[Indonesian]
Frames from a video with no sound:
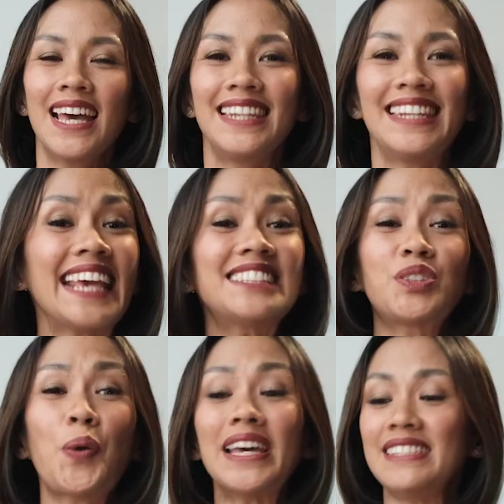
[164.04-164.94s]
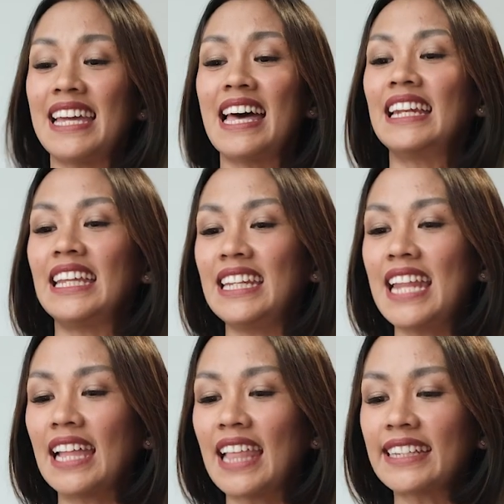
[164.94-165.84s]
Next question, ini
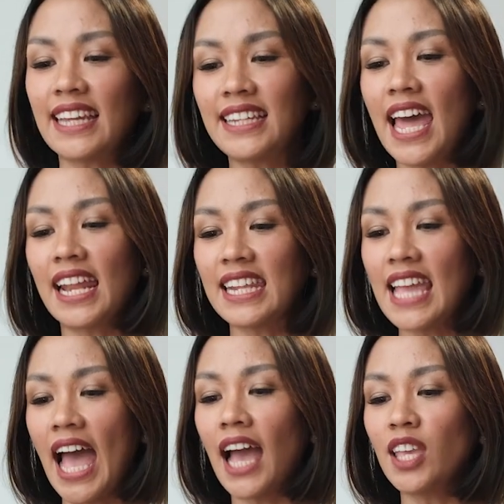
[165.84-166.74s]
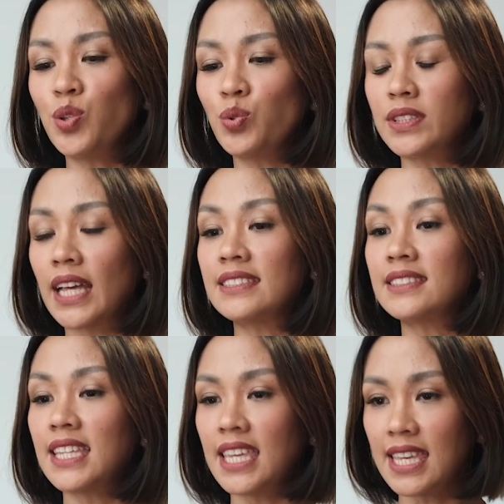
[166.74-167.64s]
datangnya dari Ayu
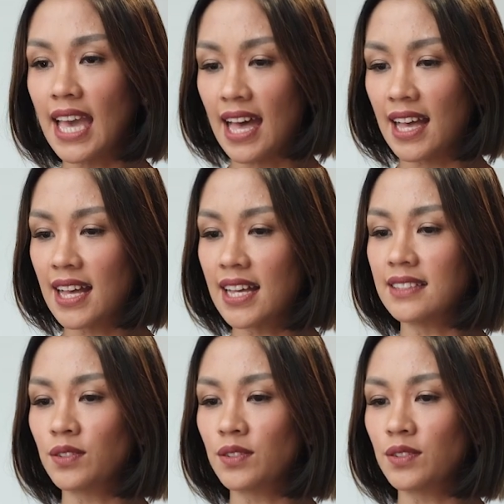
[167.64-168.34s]
Taskia.